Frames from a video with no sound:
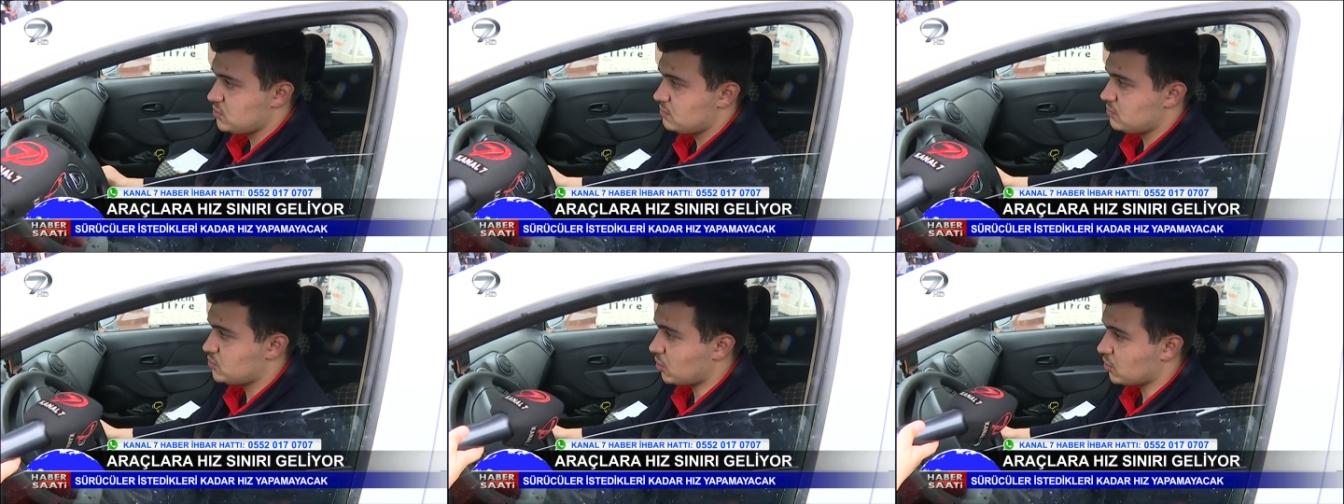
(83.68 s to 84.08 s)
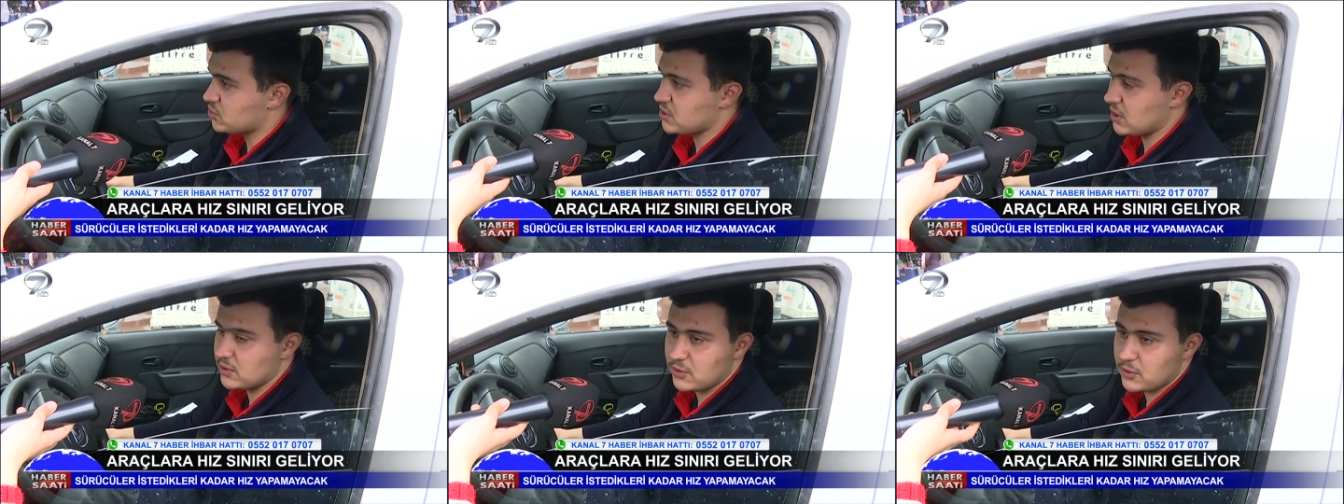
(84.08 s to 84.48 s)
Çok
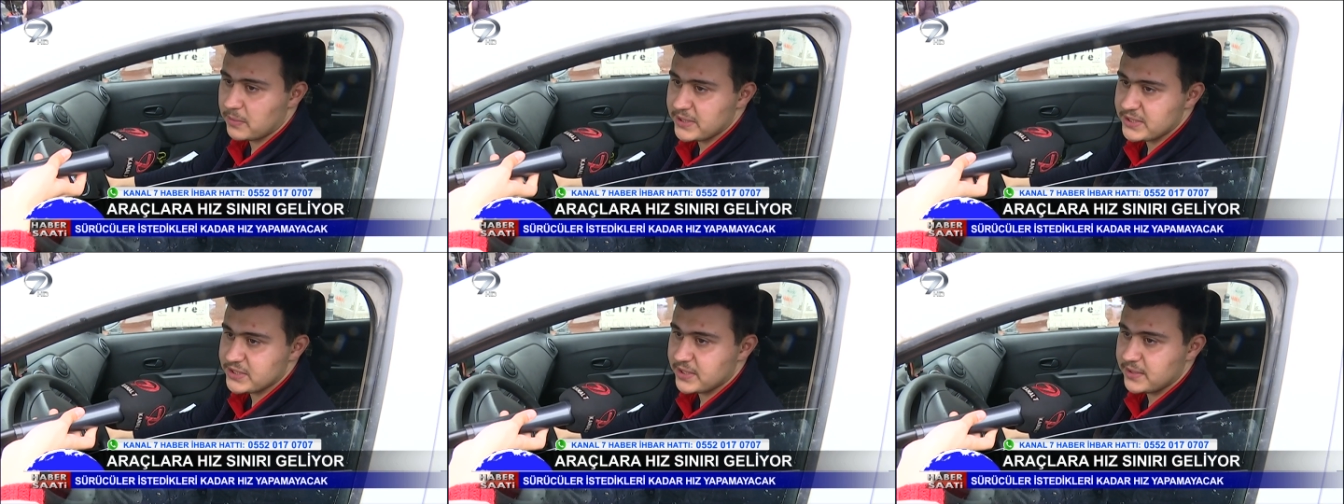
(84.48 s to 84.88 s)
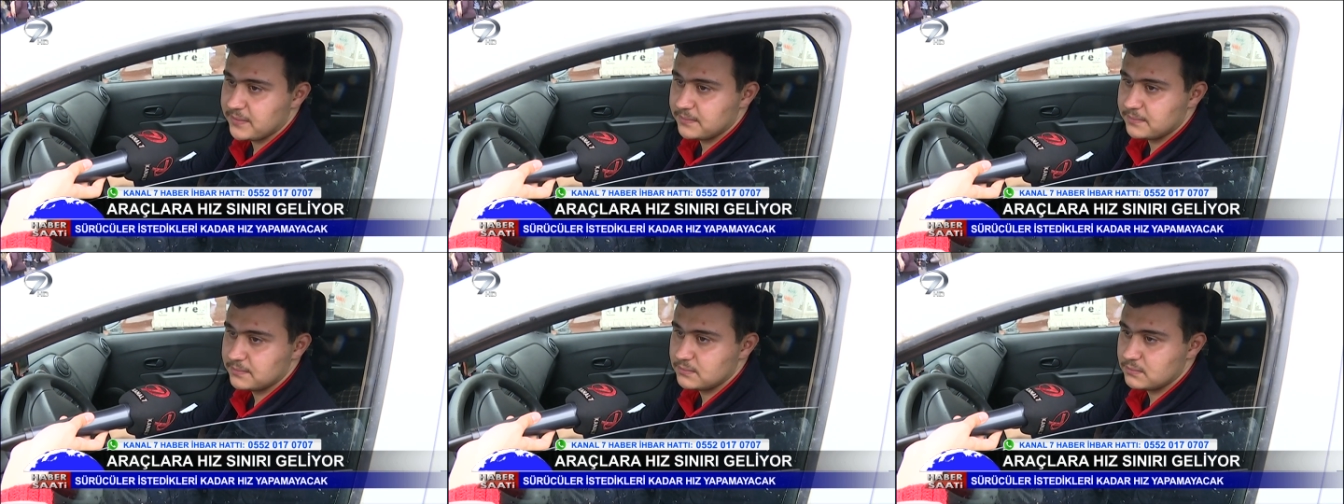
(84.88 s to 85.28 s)
güzel olur bence.
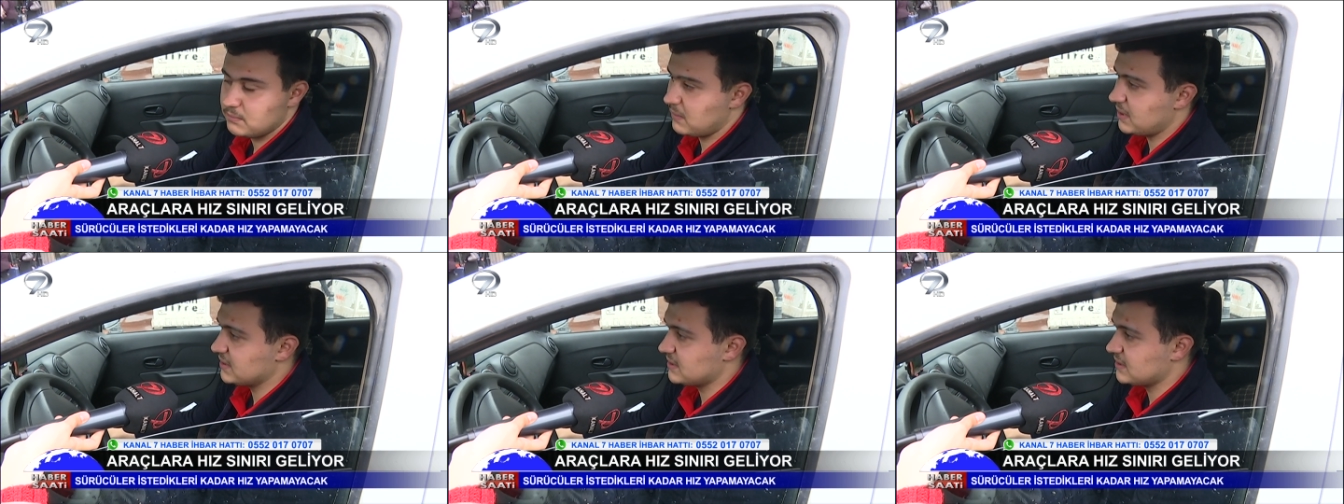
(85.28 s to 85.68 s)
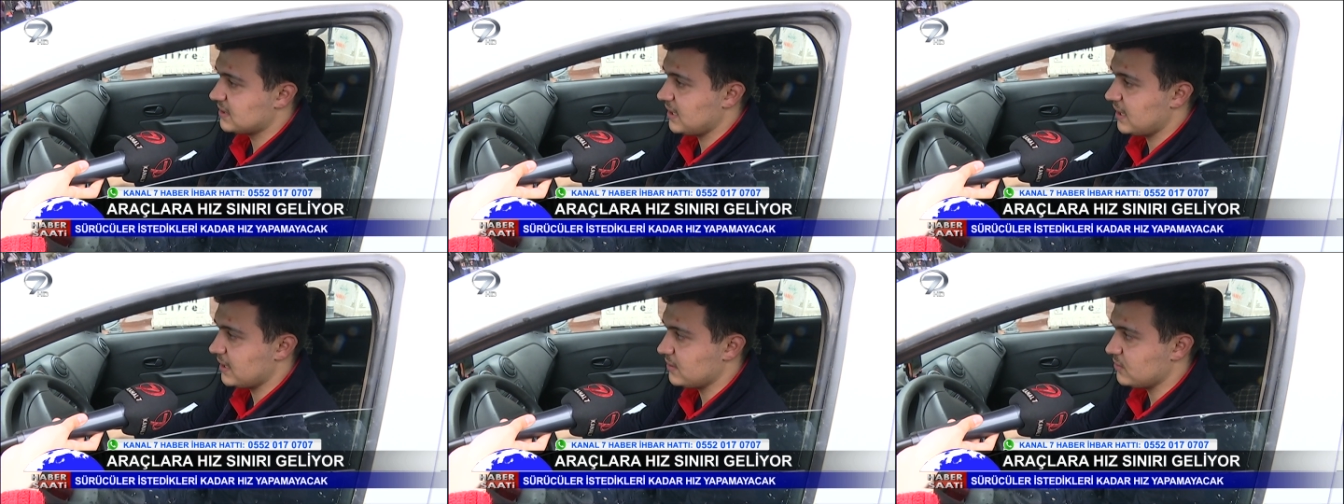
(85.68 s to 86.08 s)

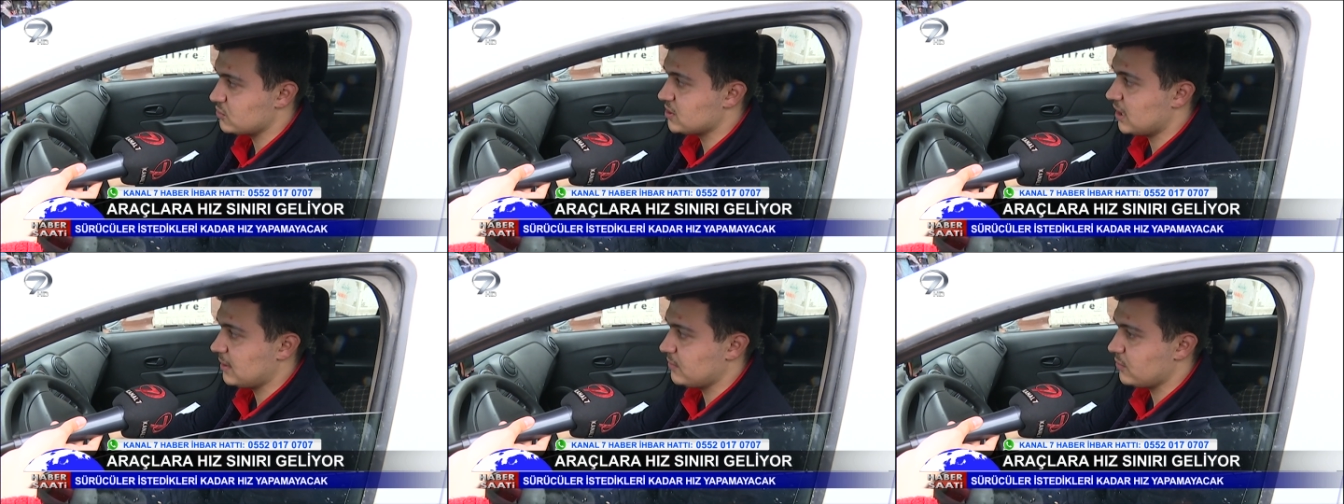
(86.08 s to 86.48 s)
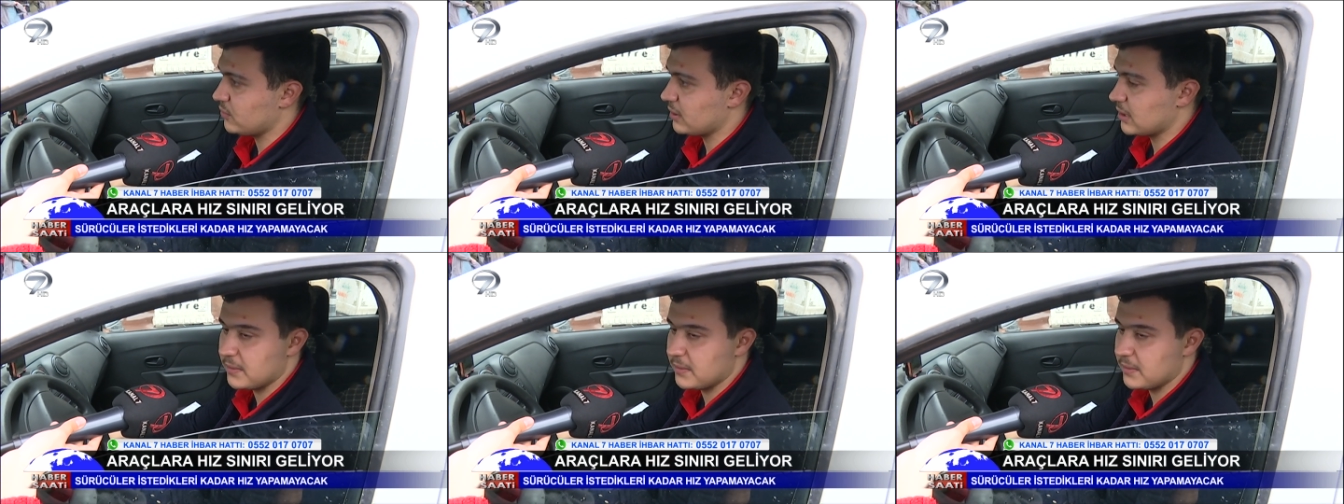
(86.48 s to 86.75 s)
Mantıklı yani güzel bir uygulama.